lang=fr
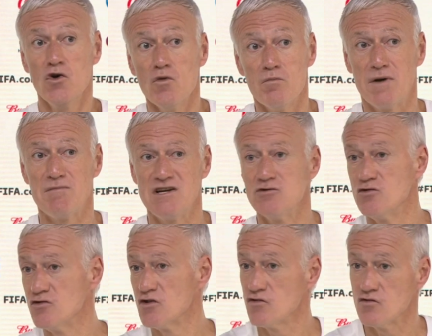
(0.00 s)
Pas mal de
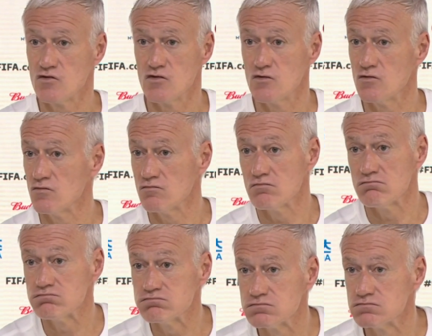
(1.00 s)
temps, c'est
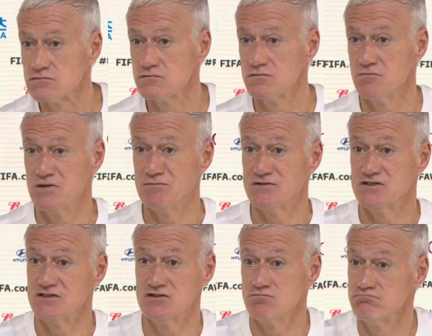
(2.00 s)
pas
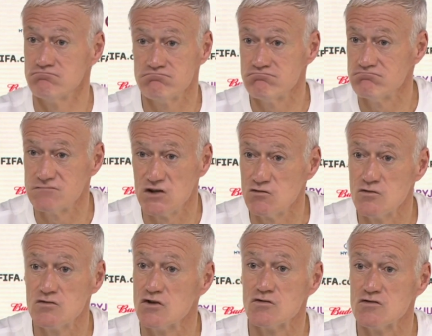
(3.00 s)
tant de
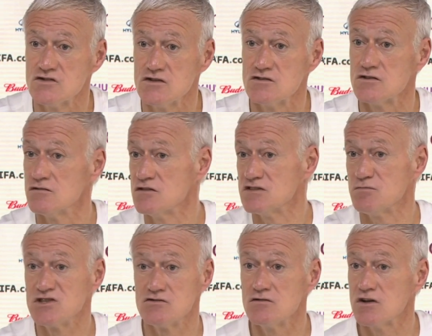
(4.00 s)
temps que ça, c'est un
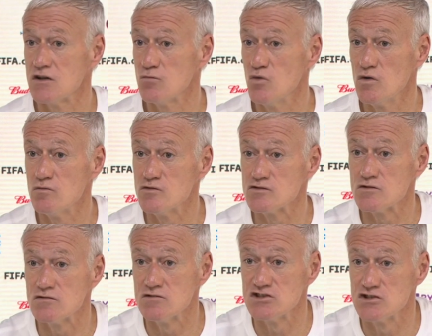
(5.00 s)
espace de 4 mois,
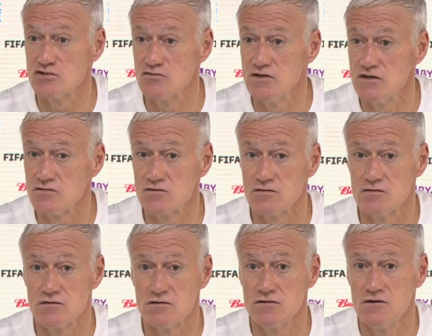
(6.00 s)
puisqu'on l'a déjà joué
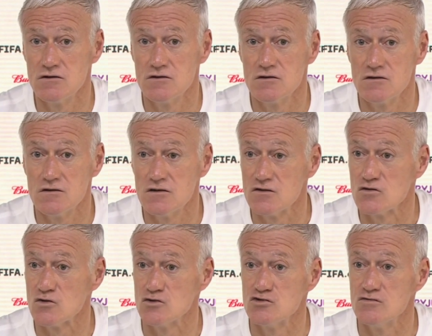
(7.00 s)
entre,
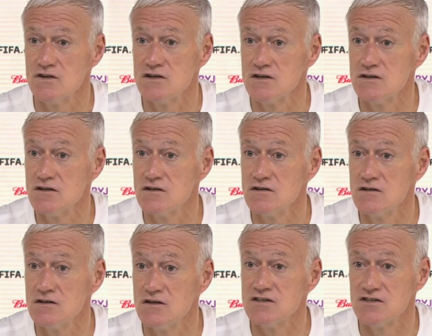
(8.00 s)
entre juin
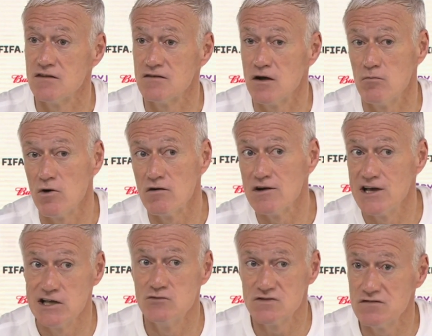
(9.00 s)
et, septembre.
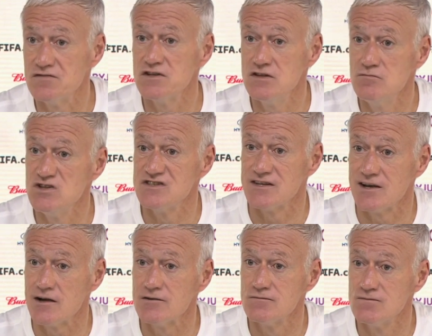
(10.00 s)
elle nous a fait des misères,
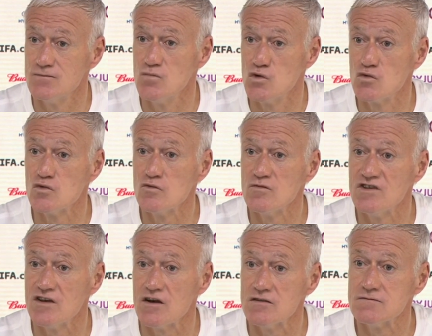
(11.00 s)
beaucoup de
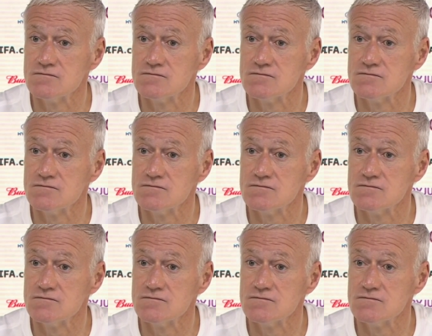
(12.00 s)
misères.